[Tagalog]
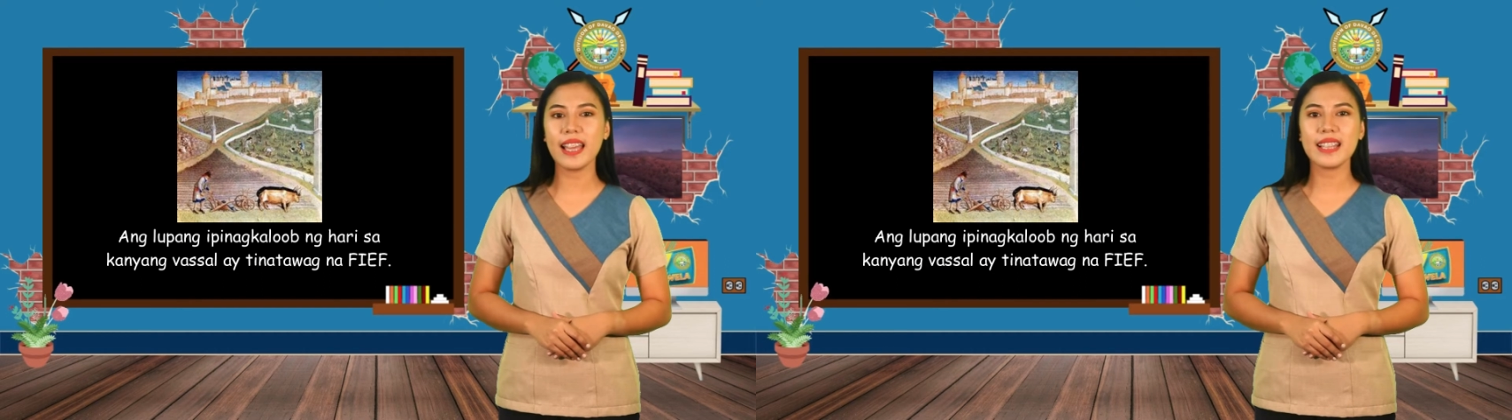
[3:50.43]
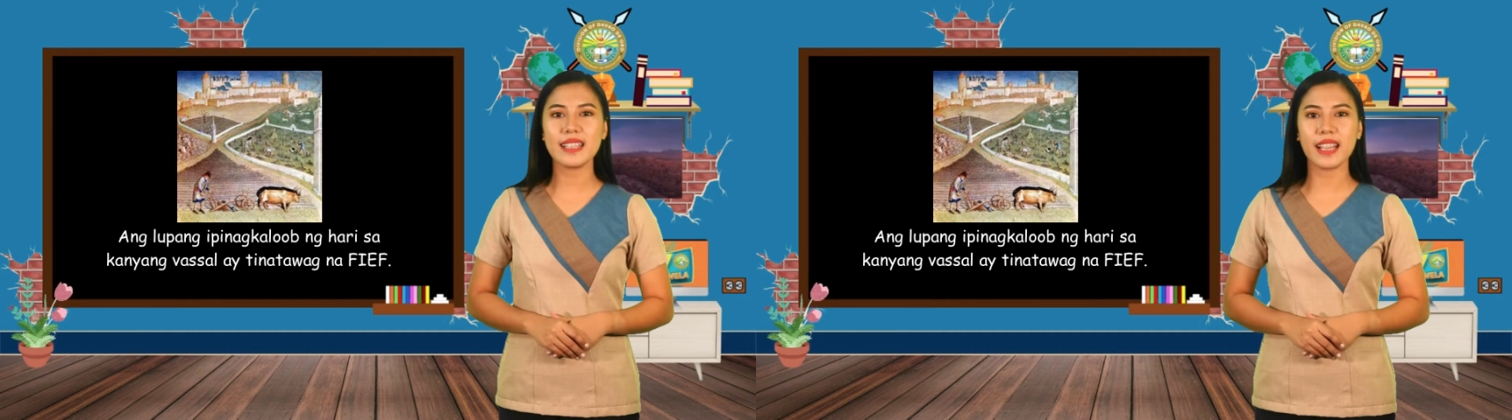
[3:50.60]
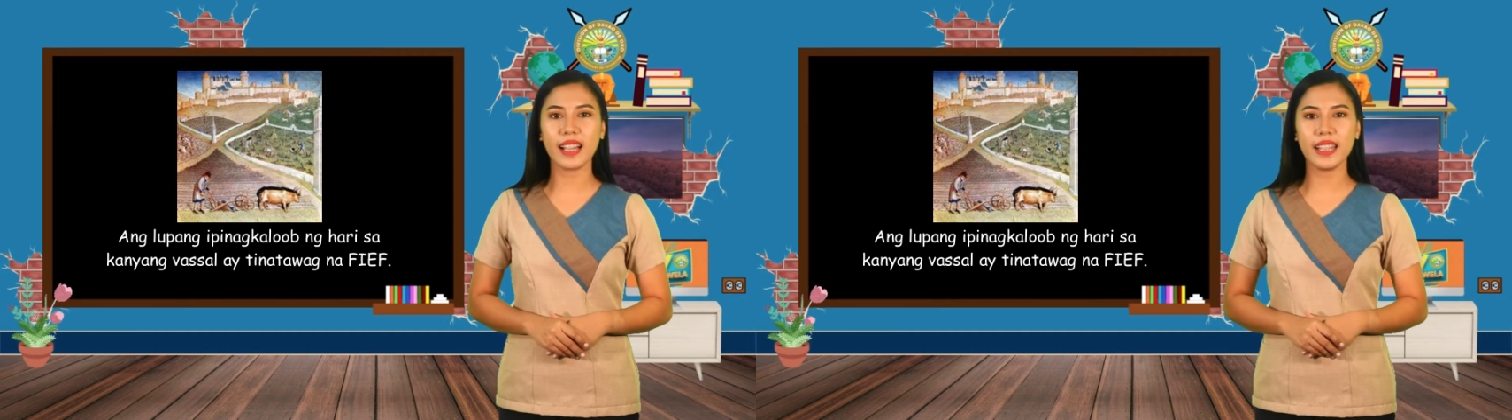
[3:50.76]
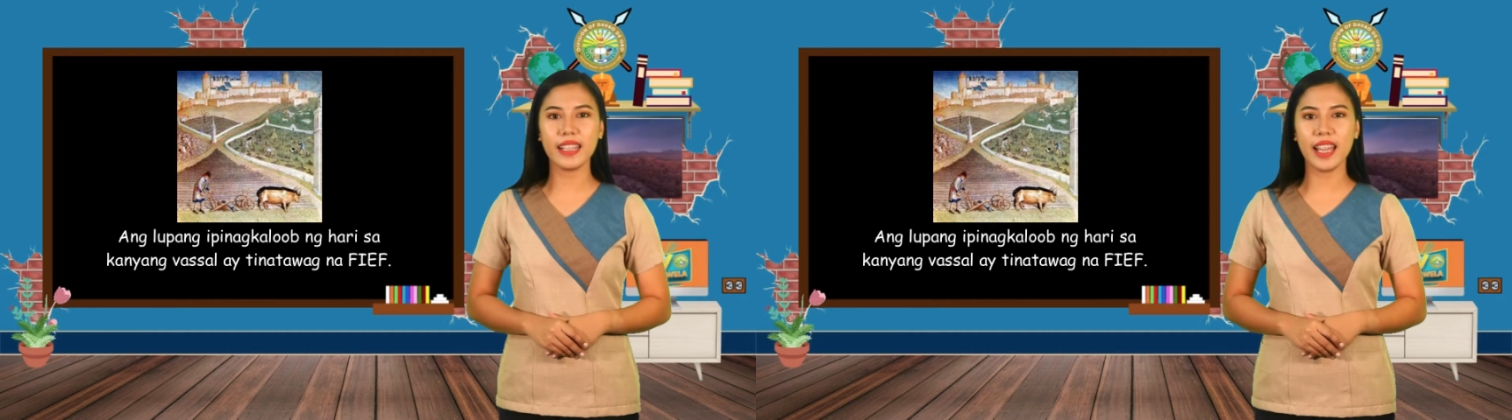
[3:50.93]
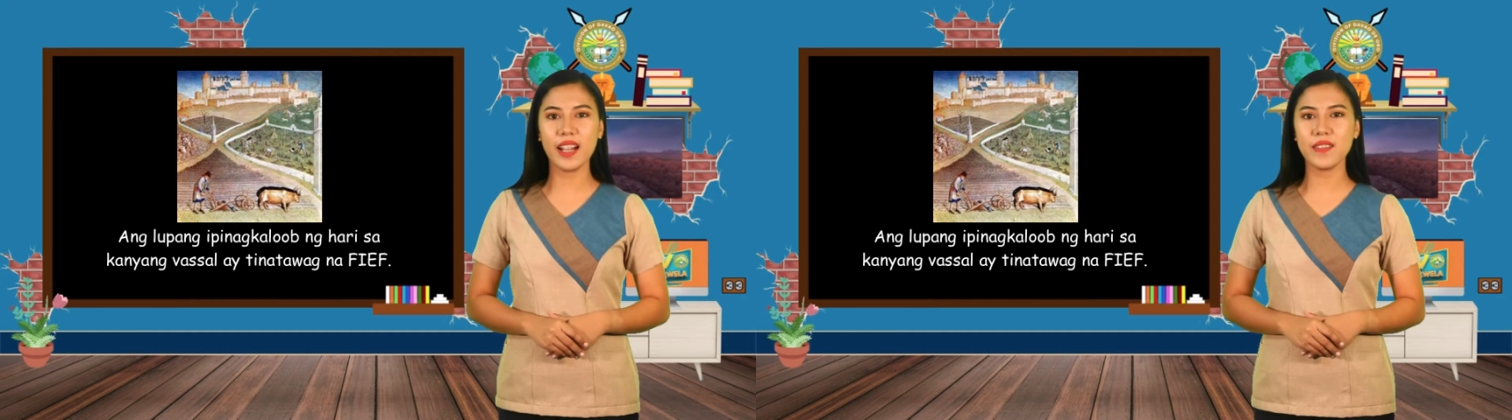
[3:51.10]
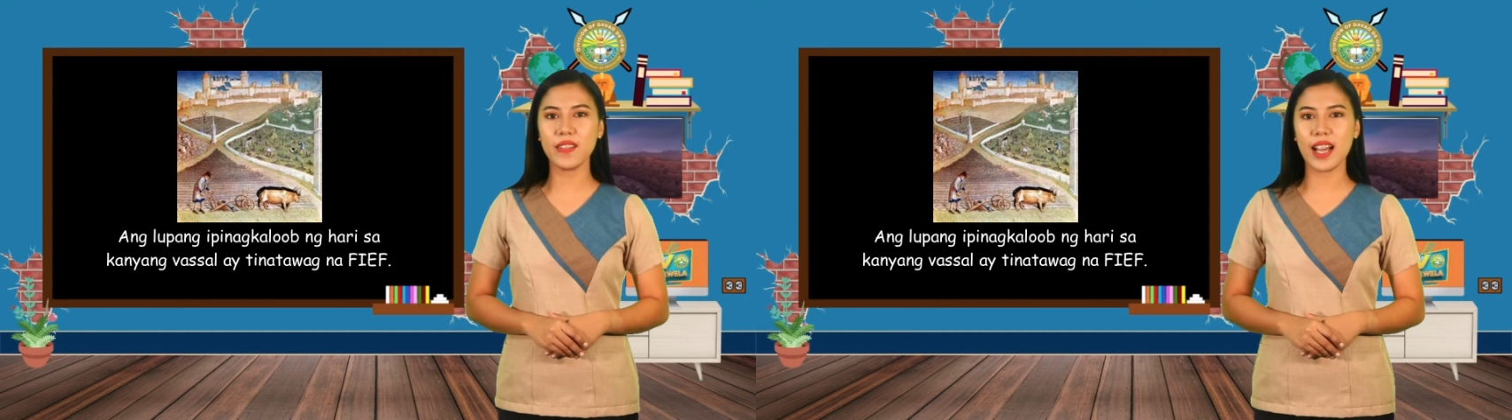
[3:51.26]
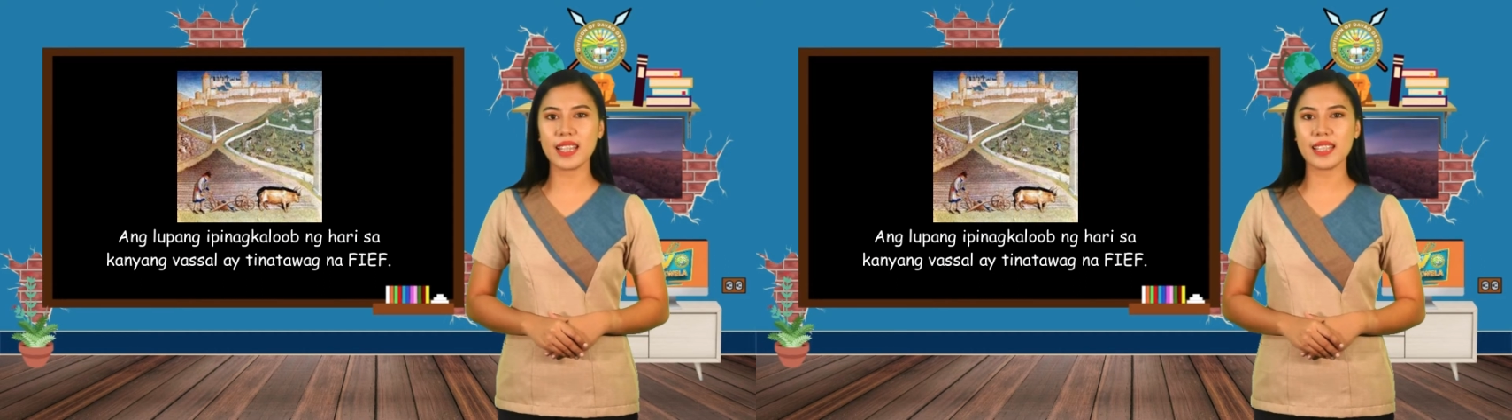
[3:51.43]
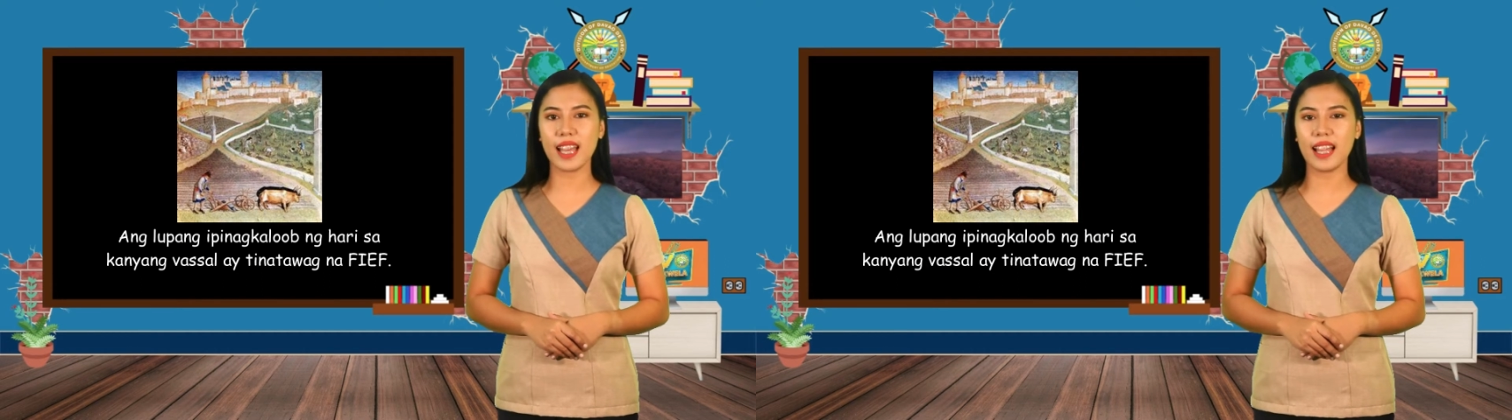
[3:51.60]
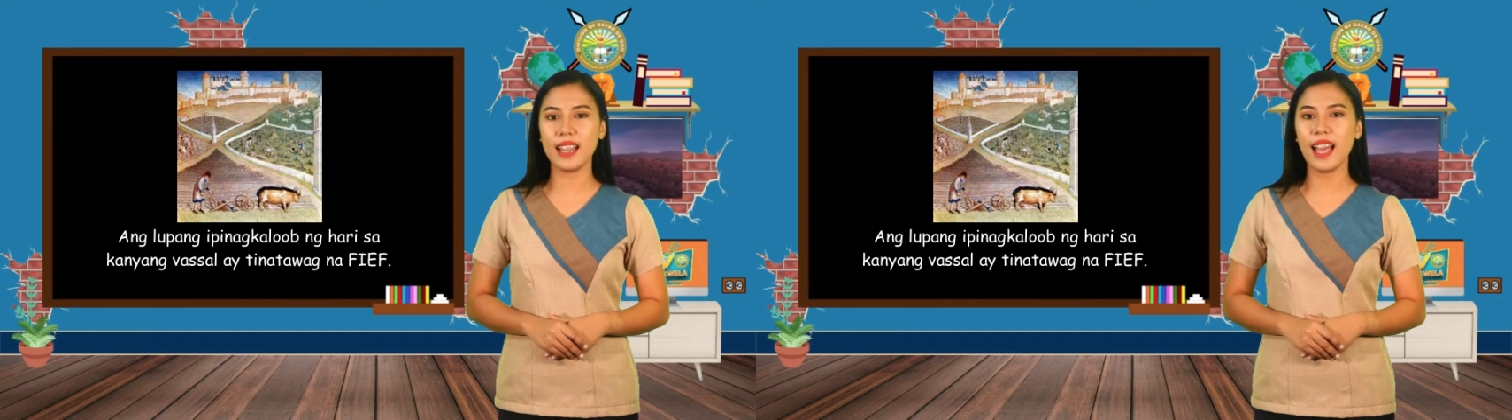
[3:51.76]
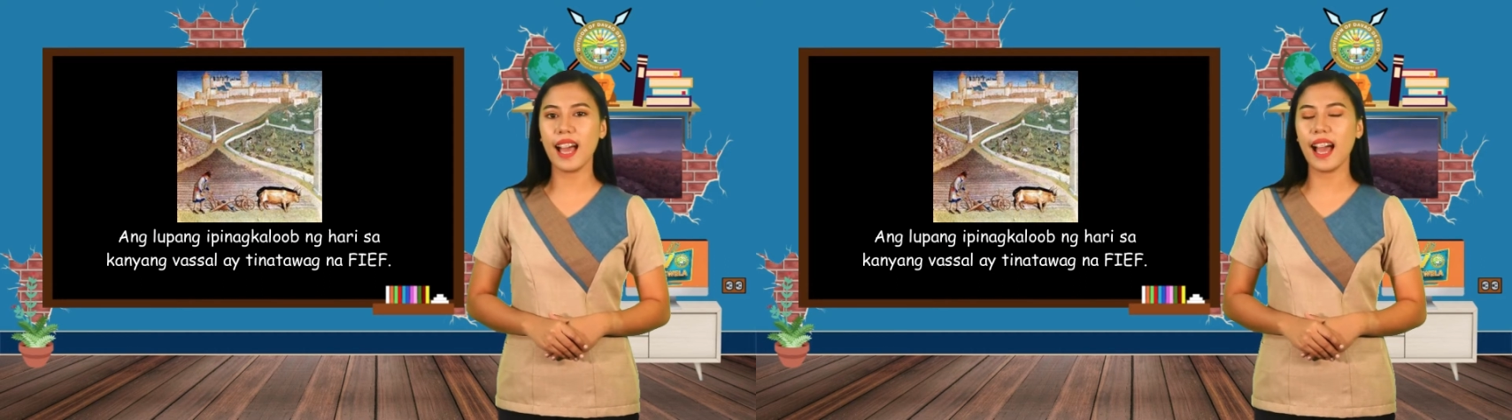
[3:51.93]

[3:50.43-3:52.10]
sa kanyang vassal